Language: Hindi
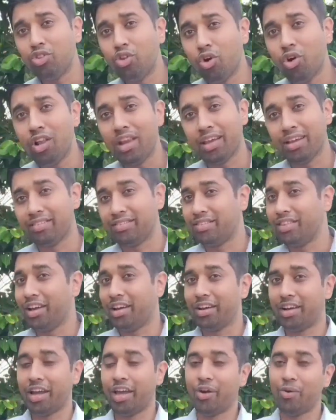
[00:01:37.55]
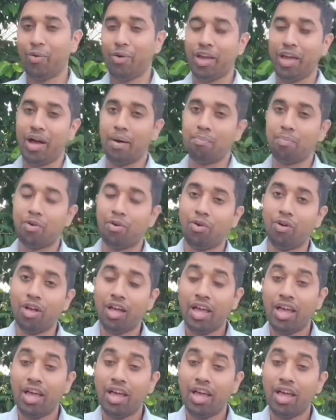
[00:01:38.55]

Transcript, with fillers: दो लिंक्स दिख रहे होंगे आपको